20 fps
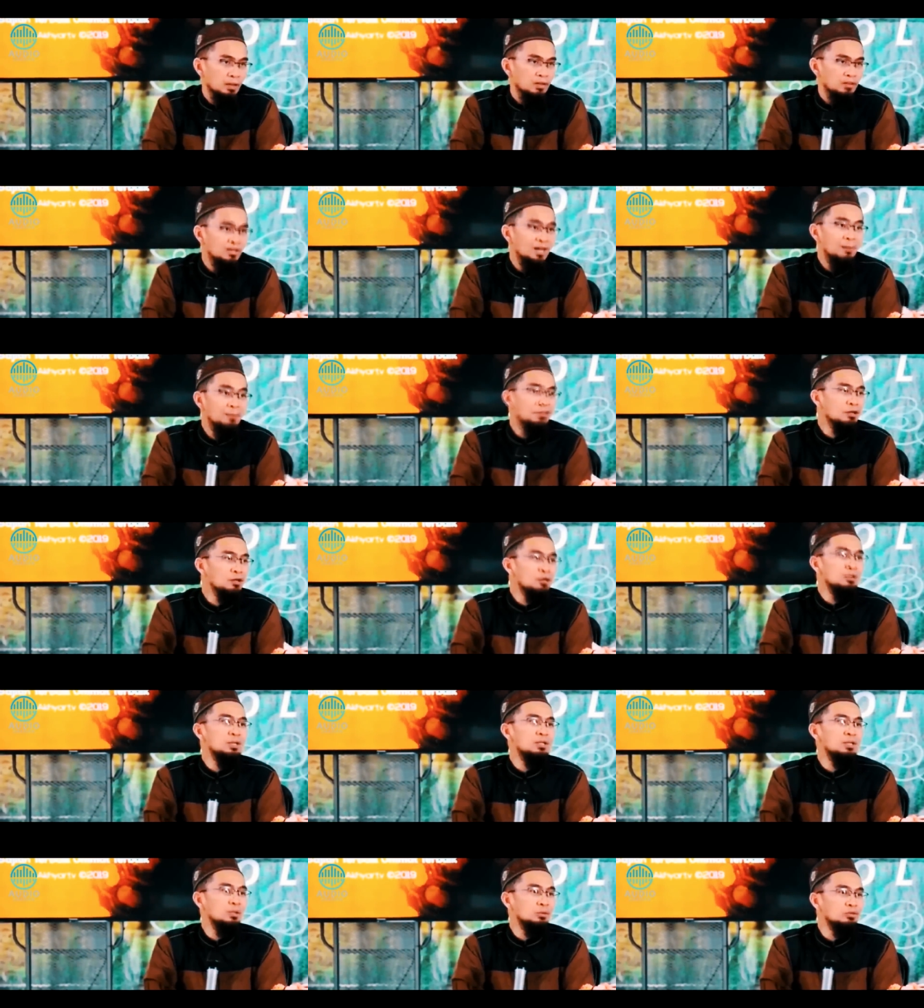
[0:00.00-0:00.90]
Siapa
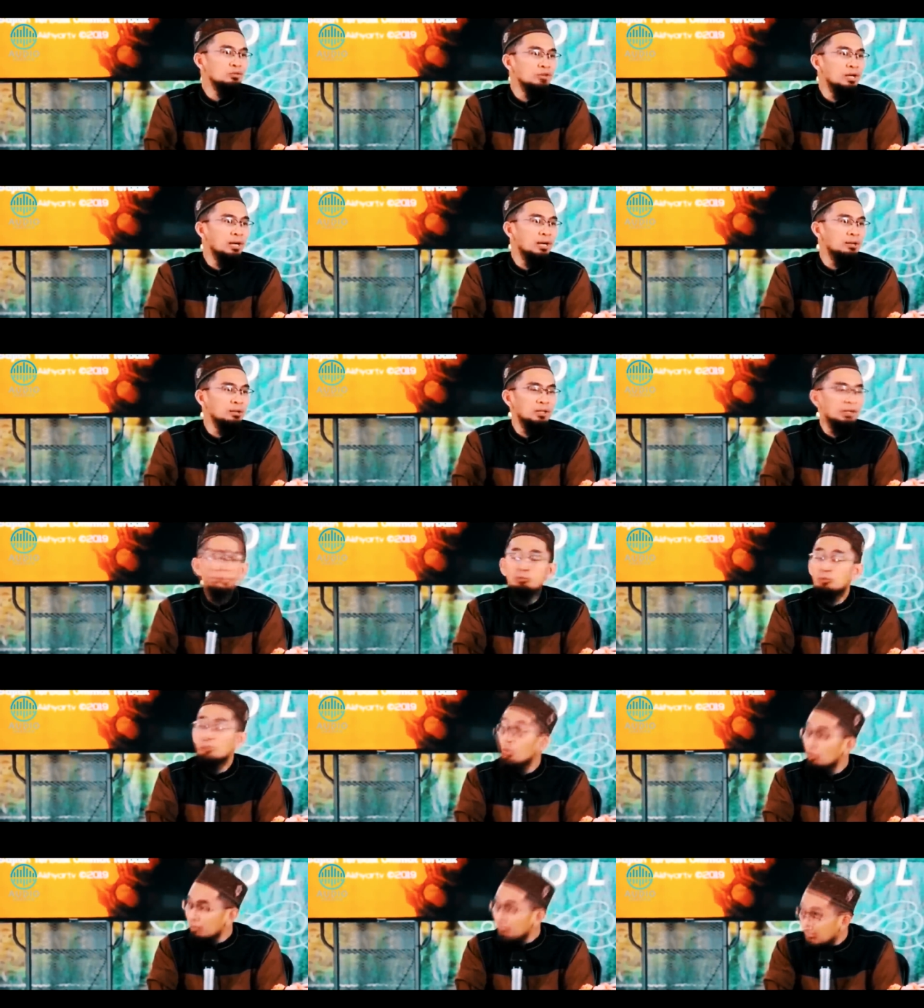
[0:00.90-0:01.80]
rawinya Ustaz?
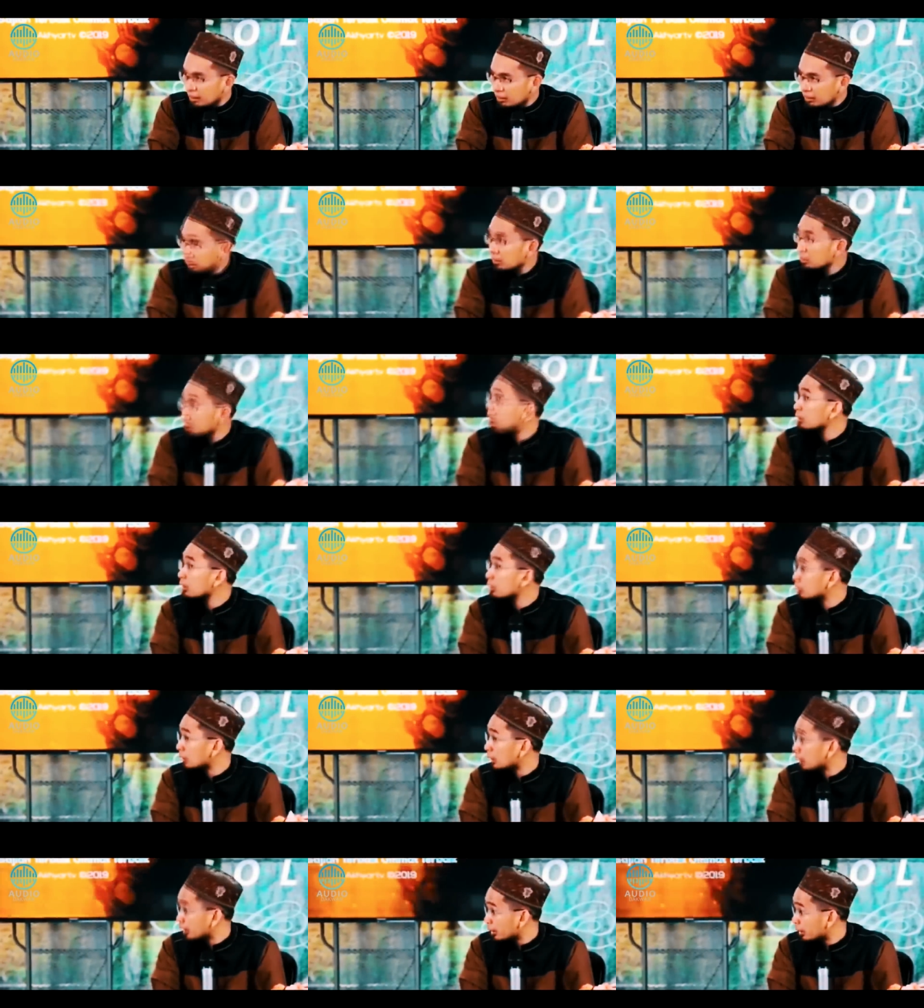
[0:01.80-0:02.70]
Ibnu Umar
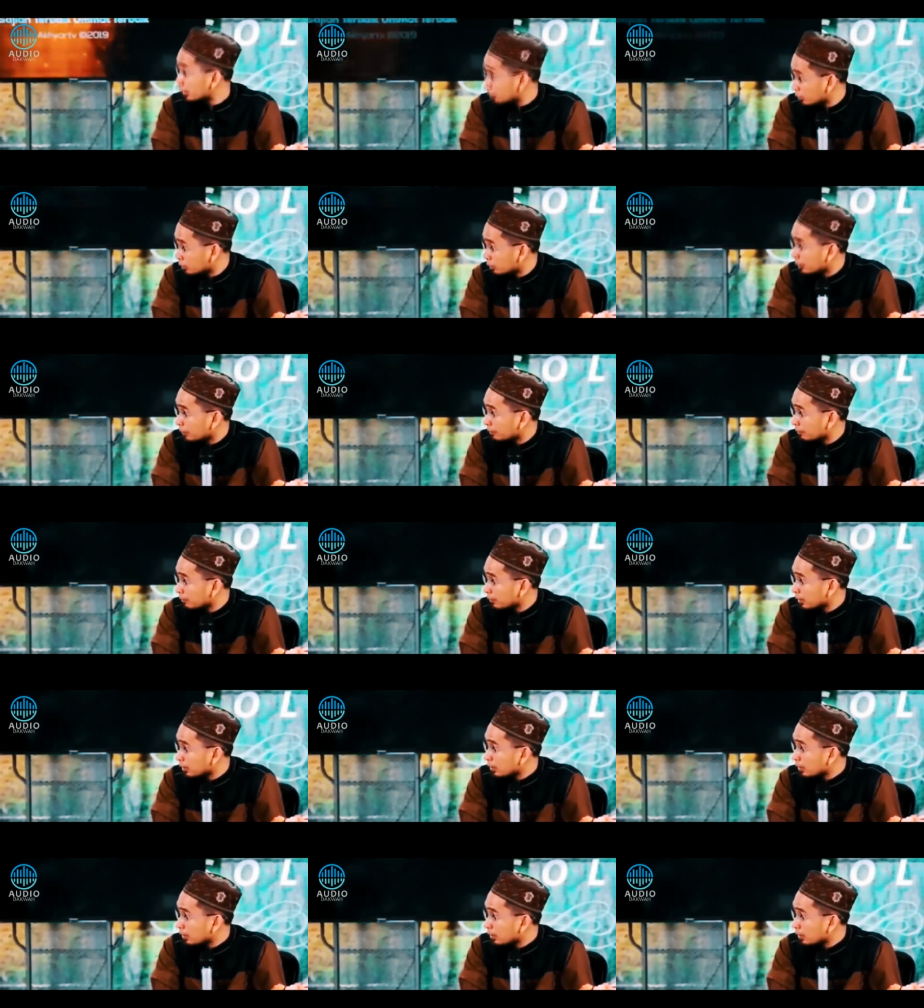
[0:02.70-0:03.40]
radhiyallahu taala anhuma.